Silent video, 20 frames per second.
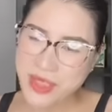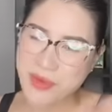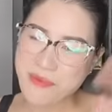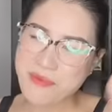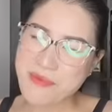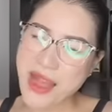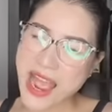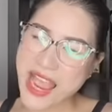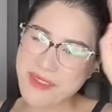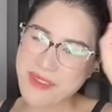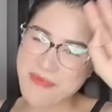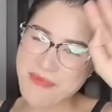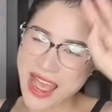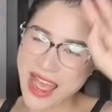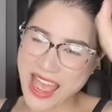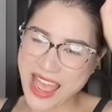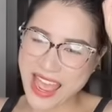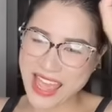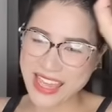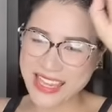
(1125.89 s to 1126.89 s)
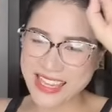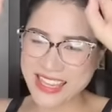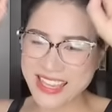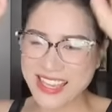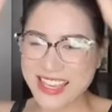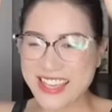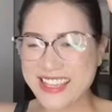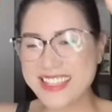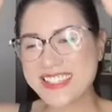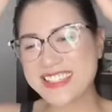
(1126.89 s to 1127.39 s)
bye bye
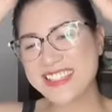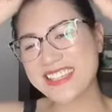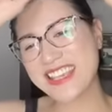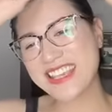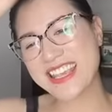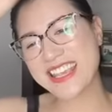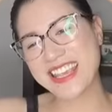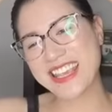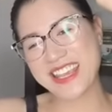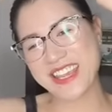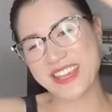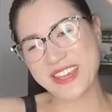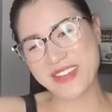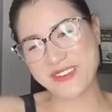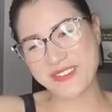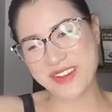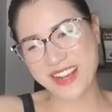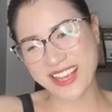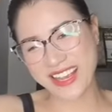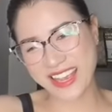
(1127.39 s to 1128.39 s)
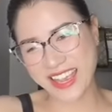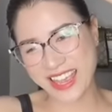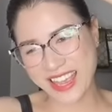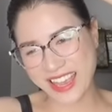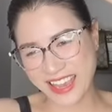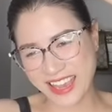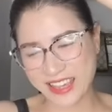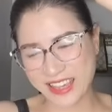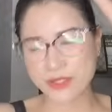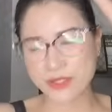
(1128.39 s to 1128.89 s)
see you
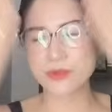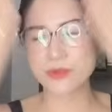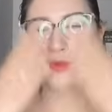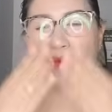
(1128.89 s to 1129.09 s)
again